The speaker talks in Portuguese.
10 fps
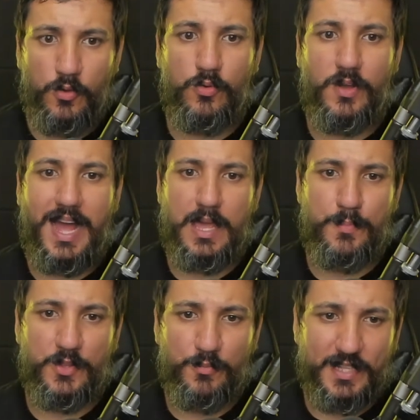O
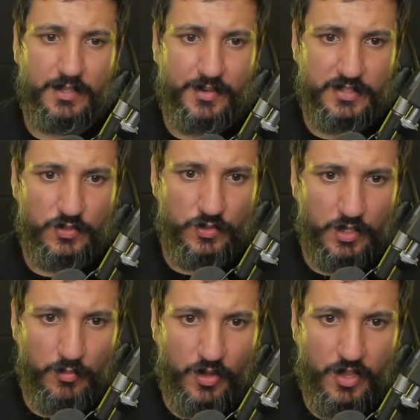hype do metaverso
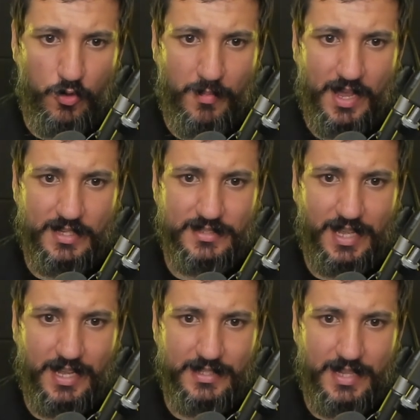não morreu, mas
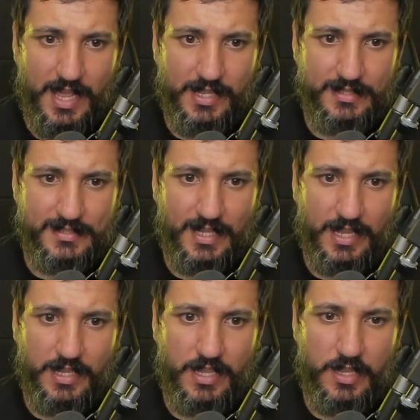a ideia
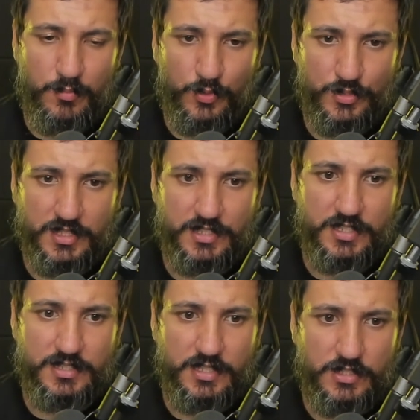segue em busca
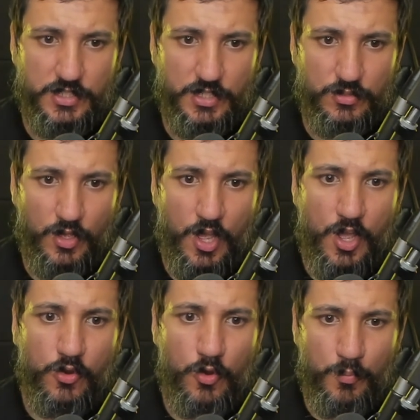de sentido.
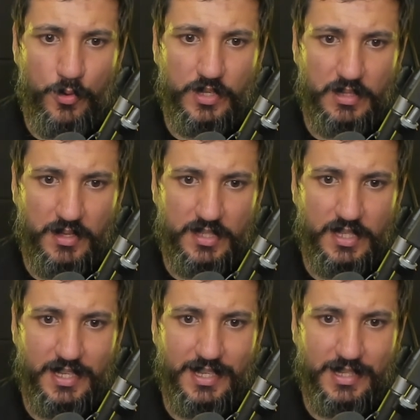Com pouca
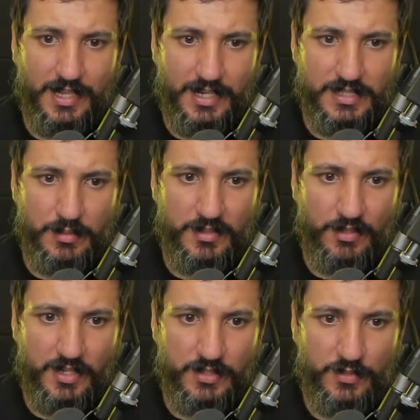demanda e clareza, o
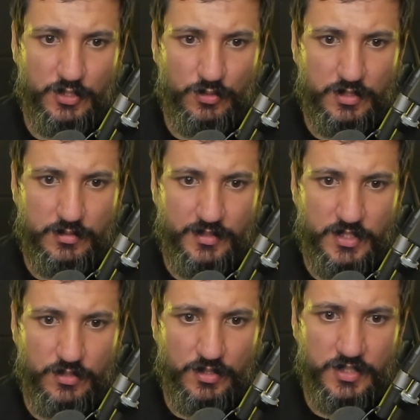metaverso fechou
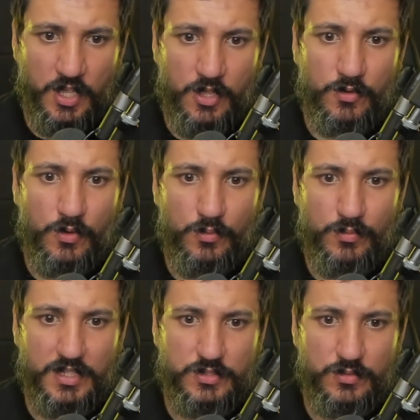2022 com
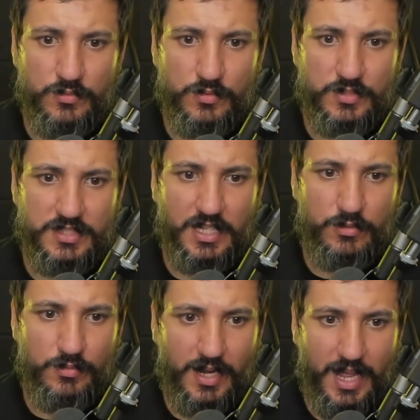um assunto
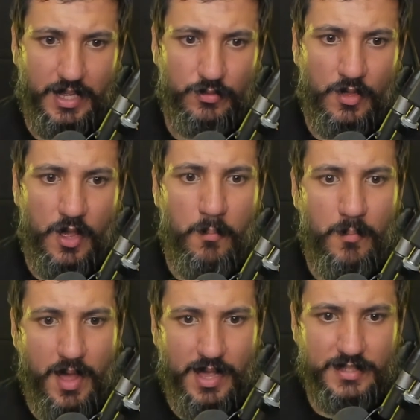saturado,
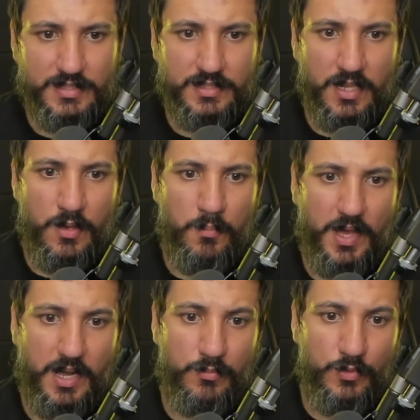mas
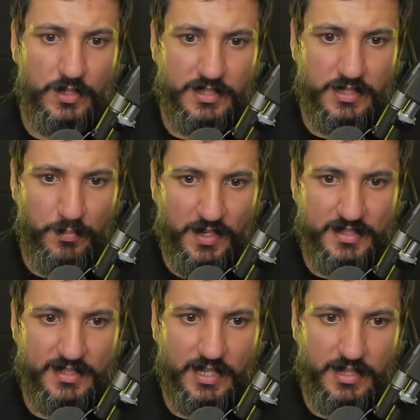para muitas
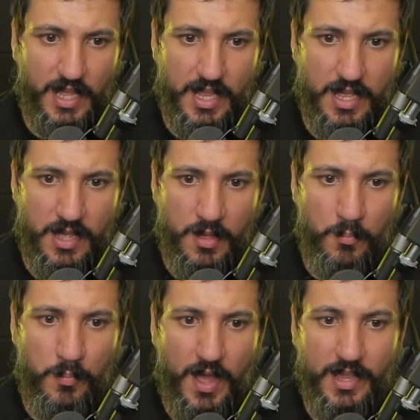empresas a ideia
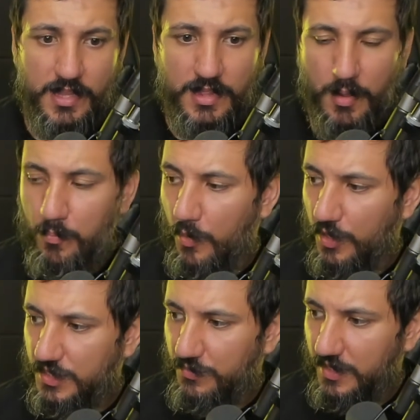ainda
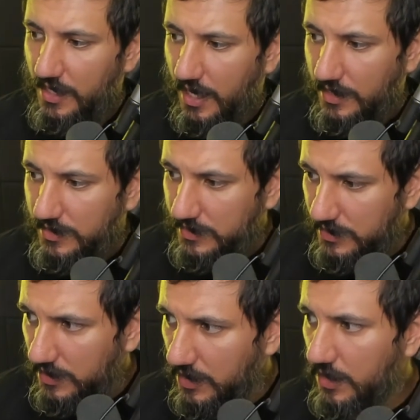pode vingar. E
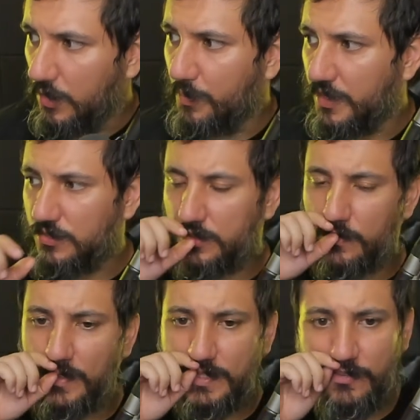sim, eu penso que
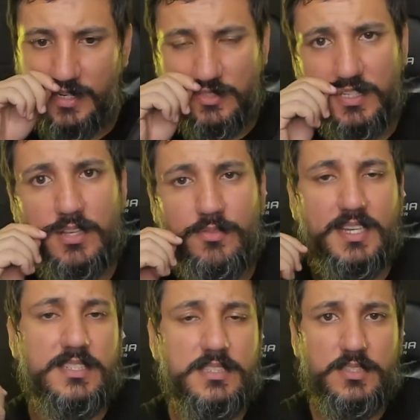o metaverso ainda
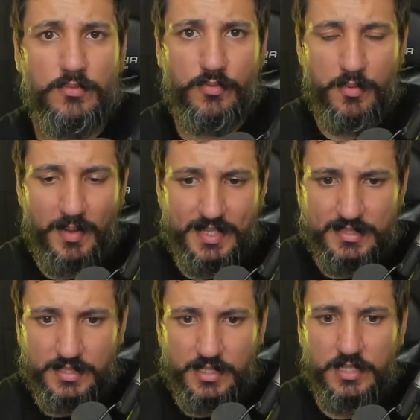vai se desenvolver
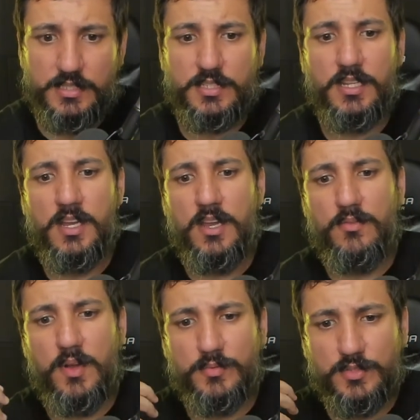bastante.
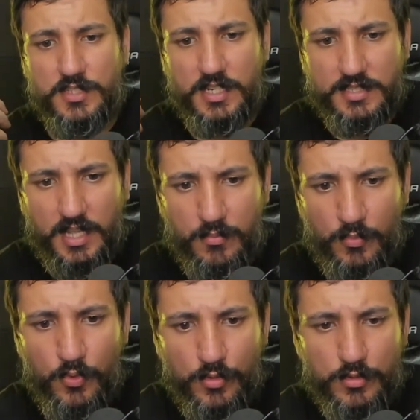Vamos utilizar
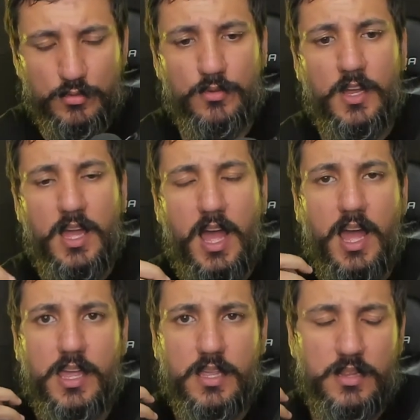muito
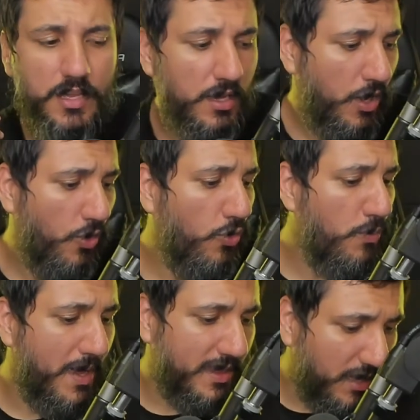ainda
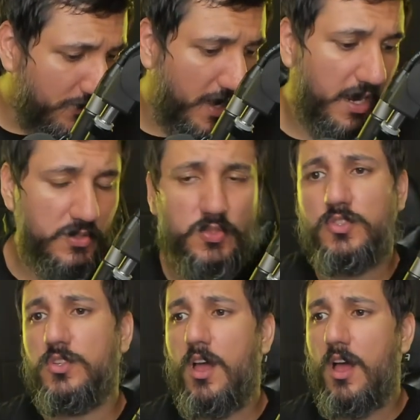o metaverso,
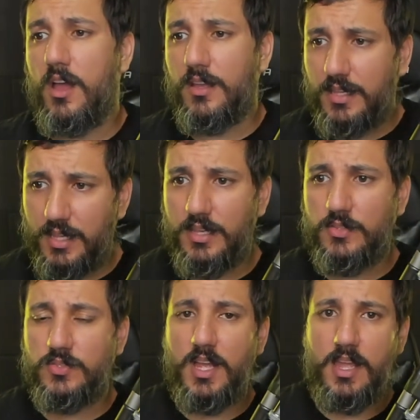só que
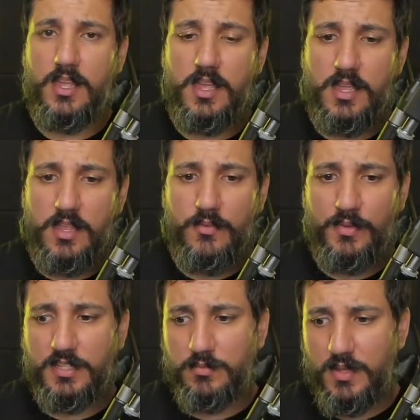isso daí,
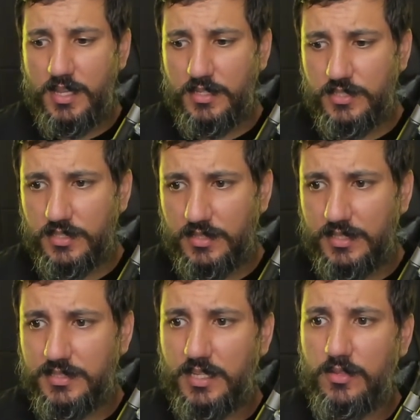infelizmente,
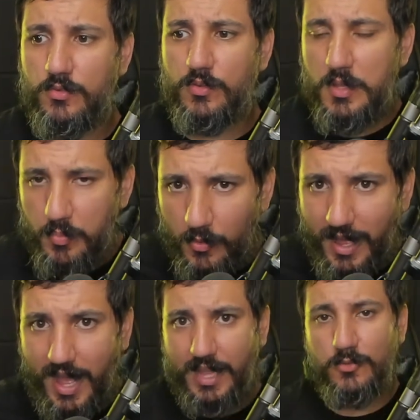está sendo
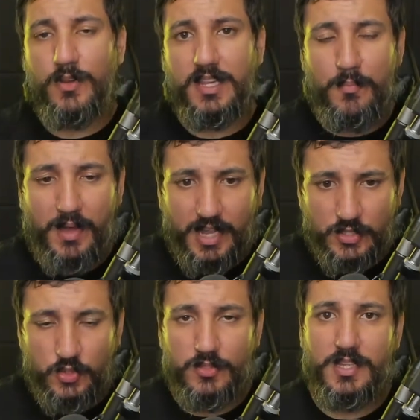empurrado goela
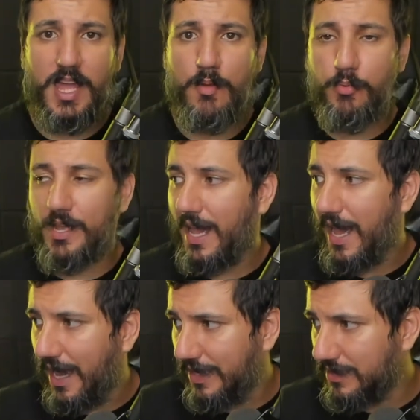abaixo na época
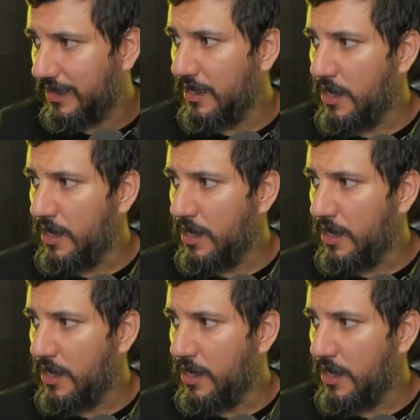errada.